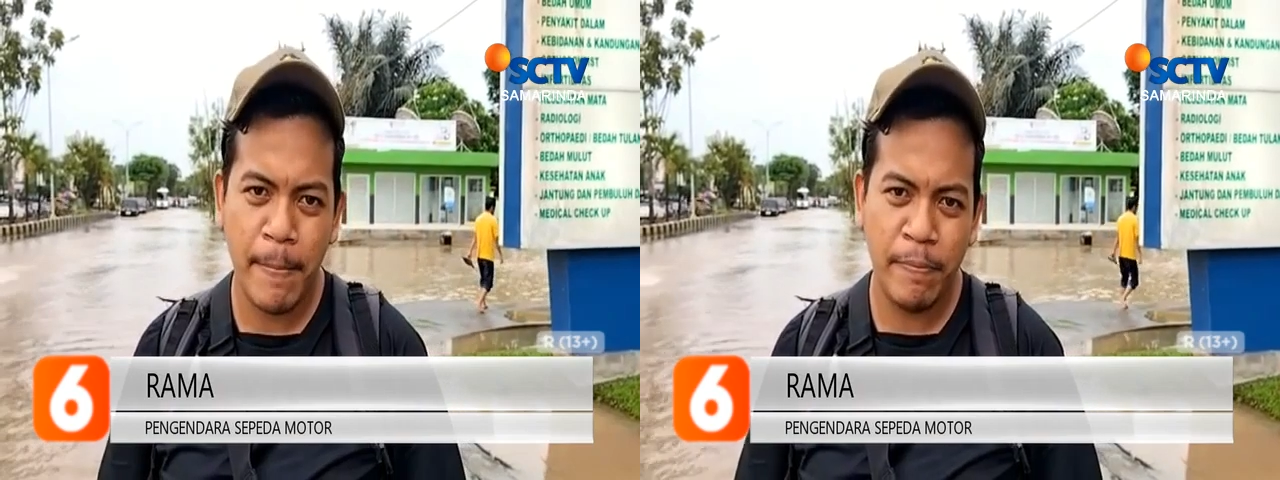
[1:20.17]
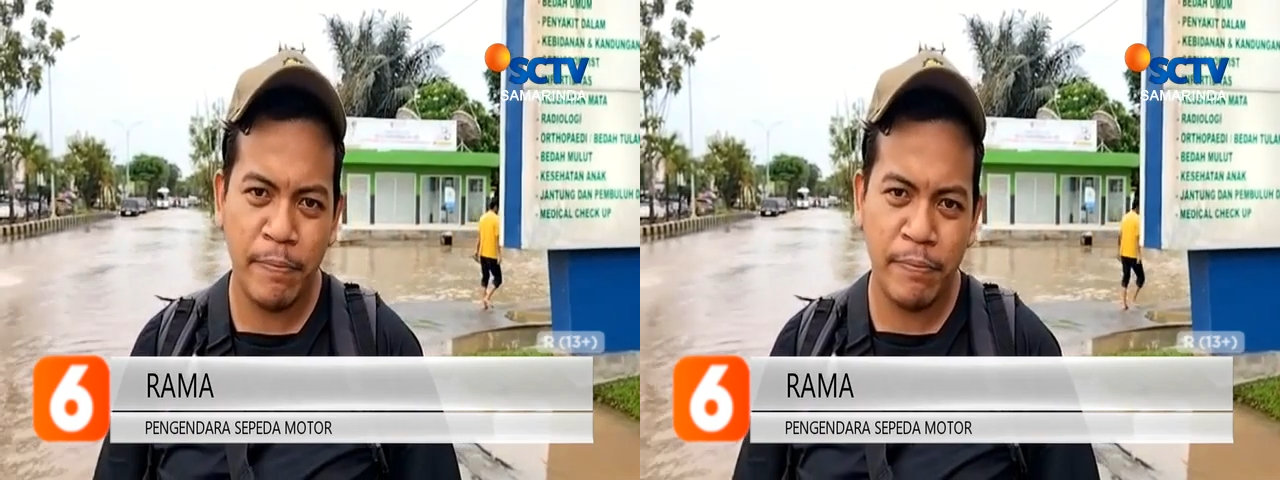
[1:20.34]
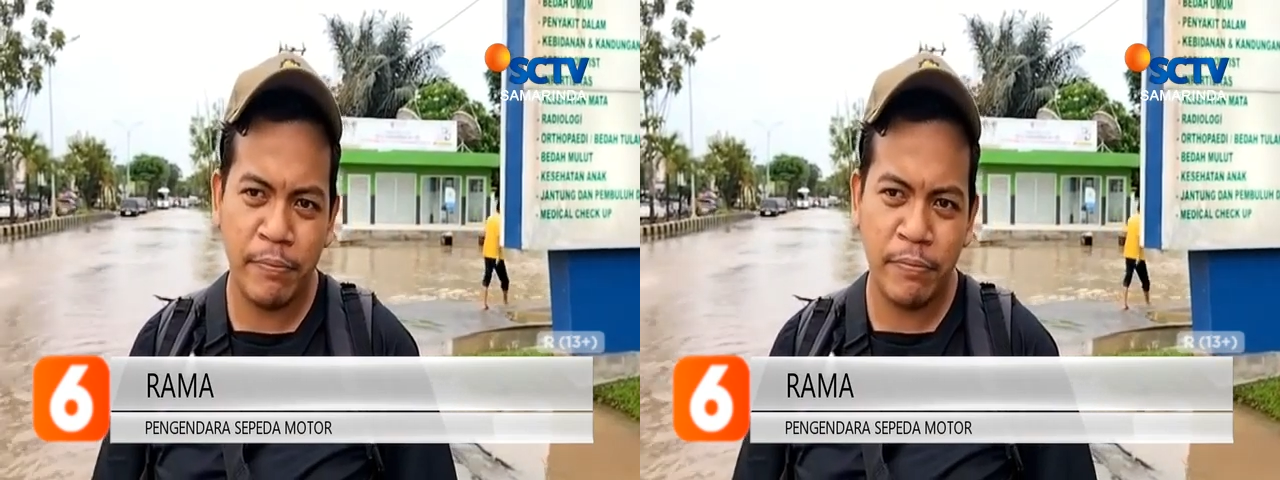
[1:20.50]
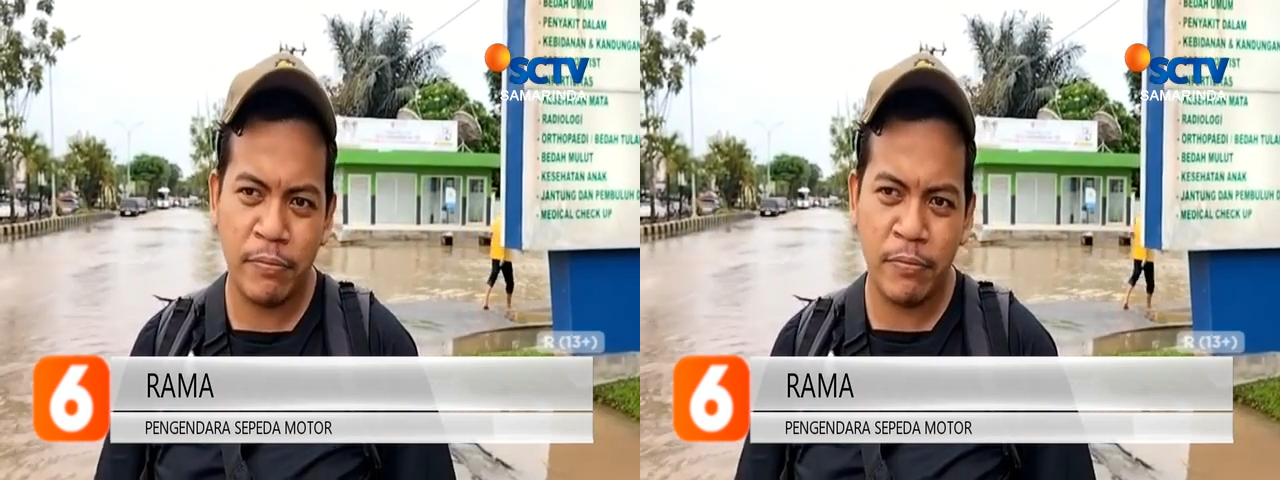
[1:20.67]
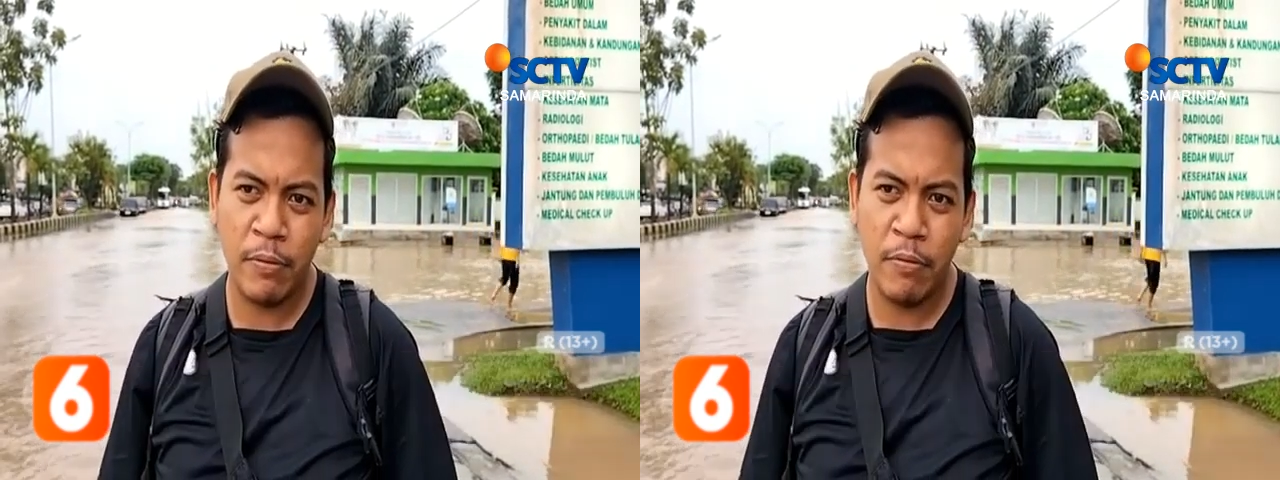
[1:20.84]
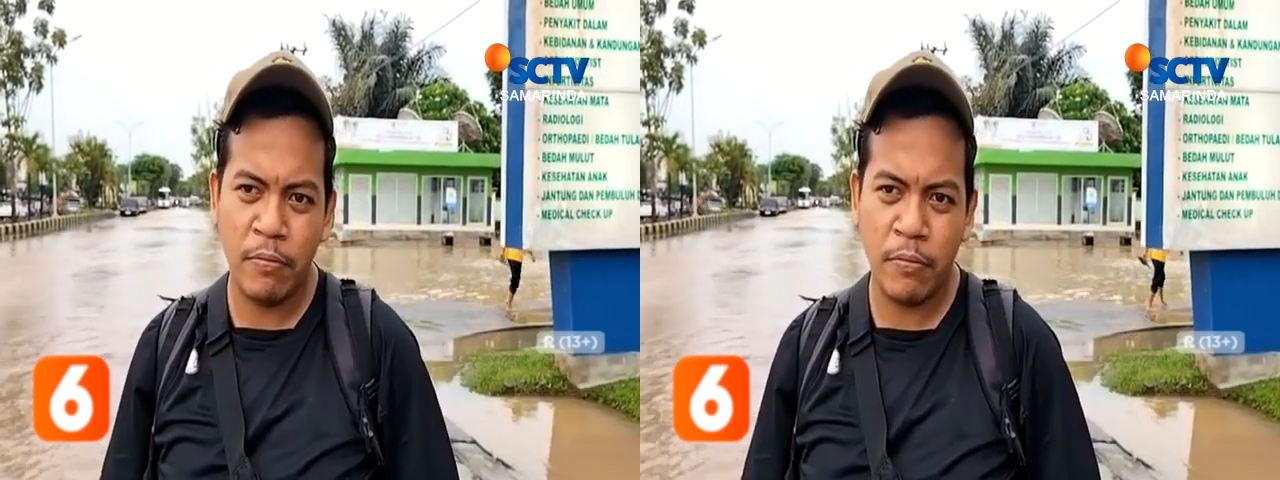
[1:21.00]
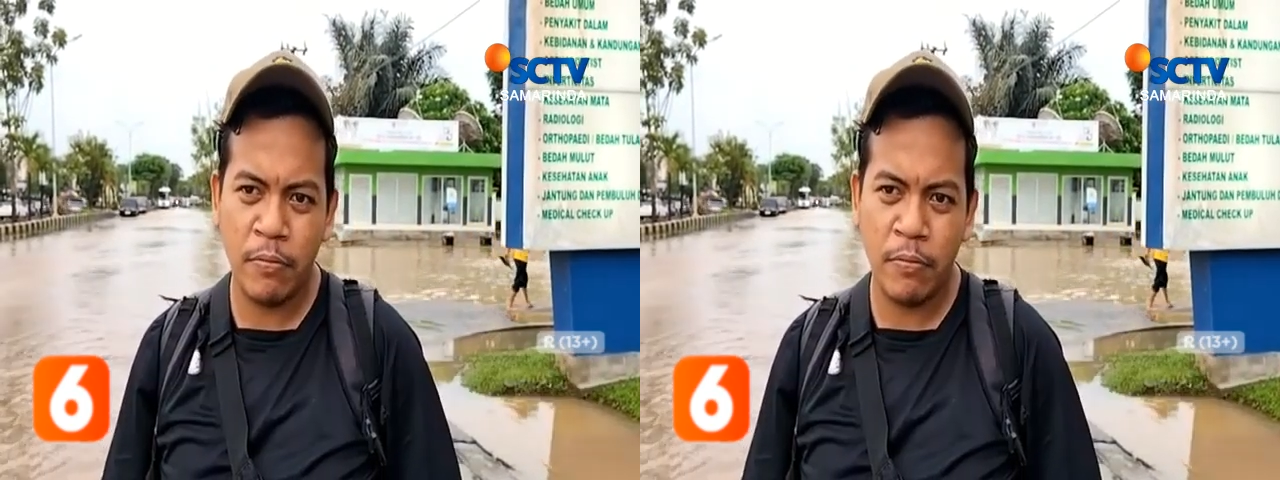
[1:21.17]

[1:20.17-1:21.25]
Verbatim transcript: banjirnya kenapa nih pak